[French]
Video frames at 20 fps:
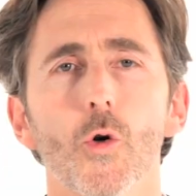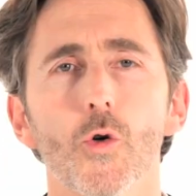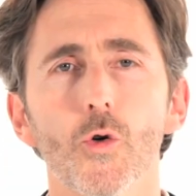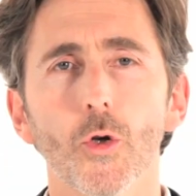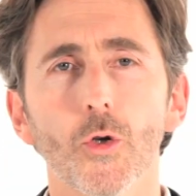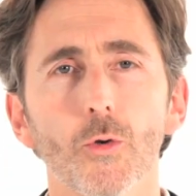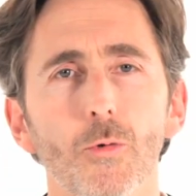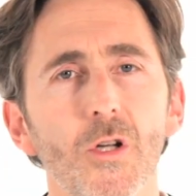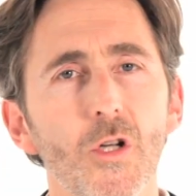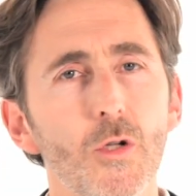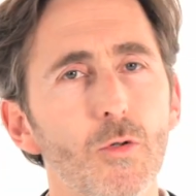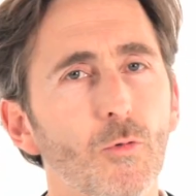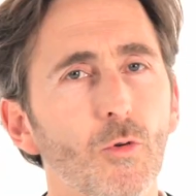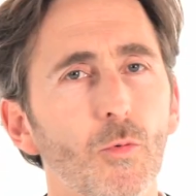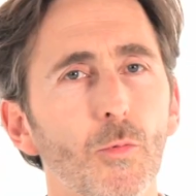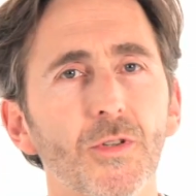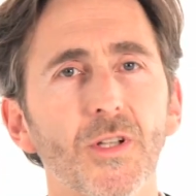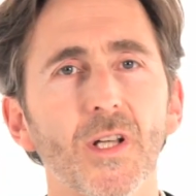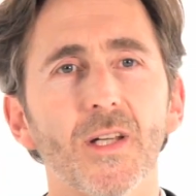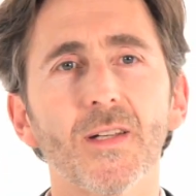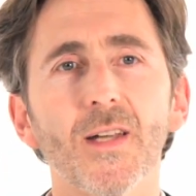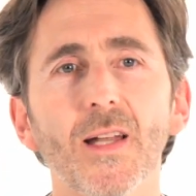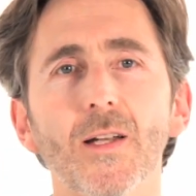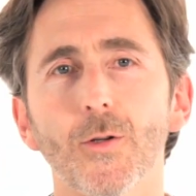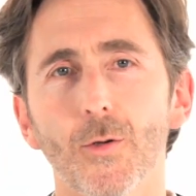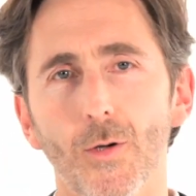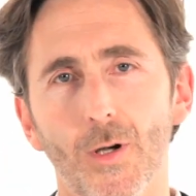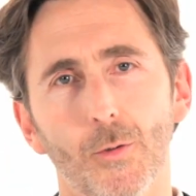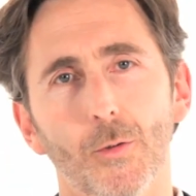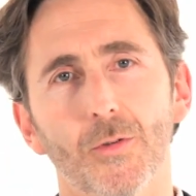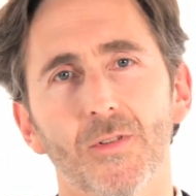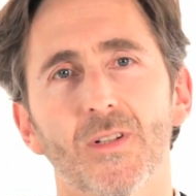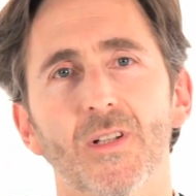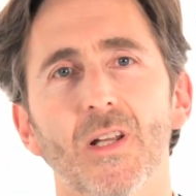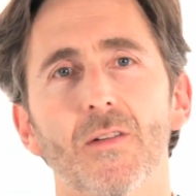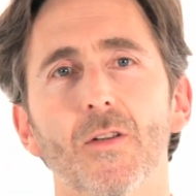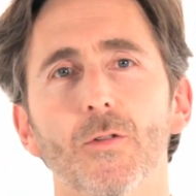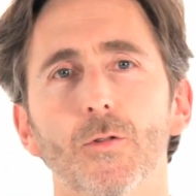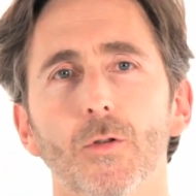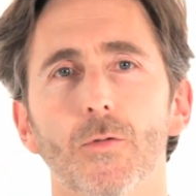Aujourd'hui, je vais vous montrer quelques raccourcis
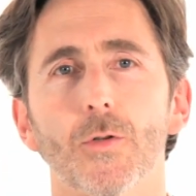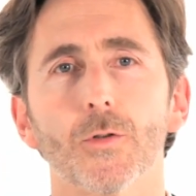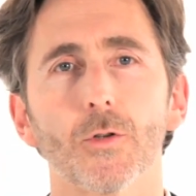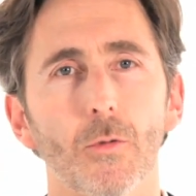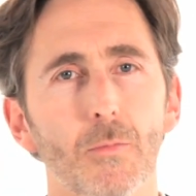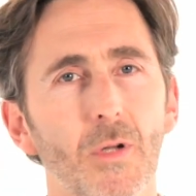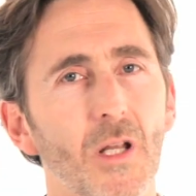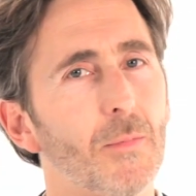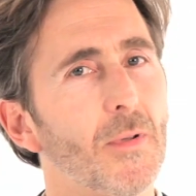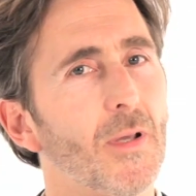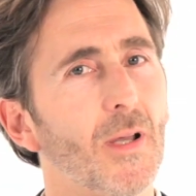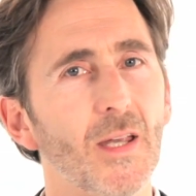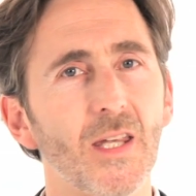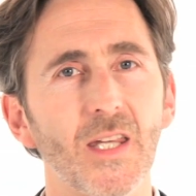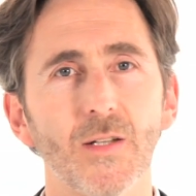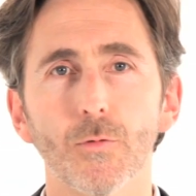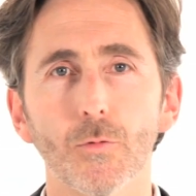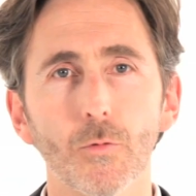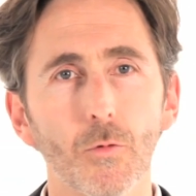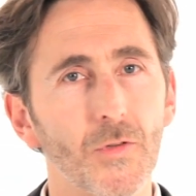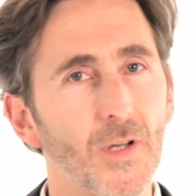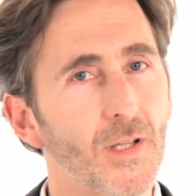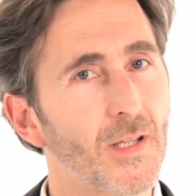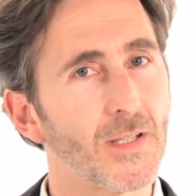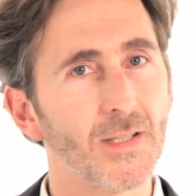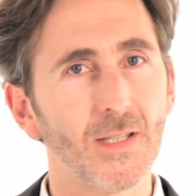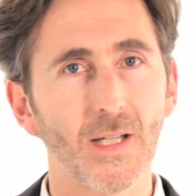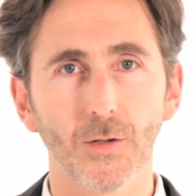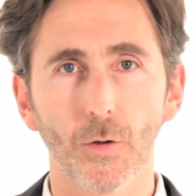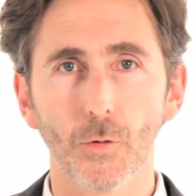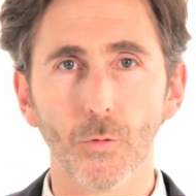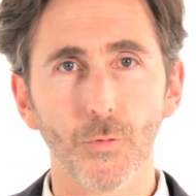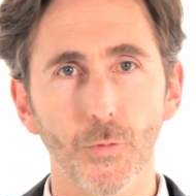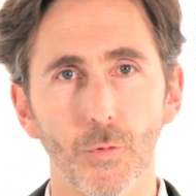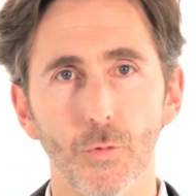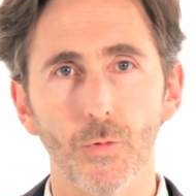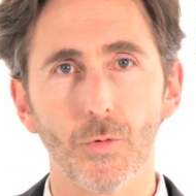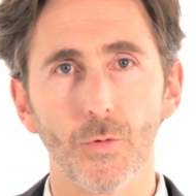clavier sur votre BlackBerry qui vont vous faire gagner un temps fou.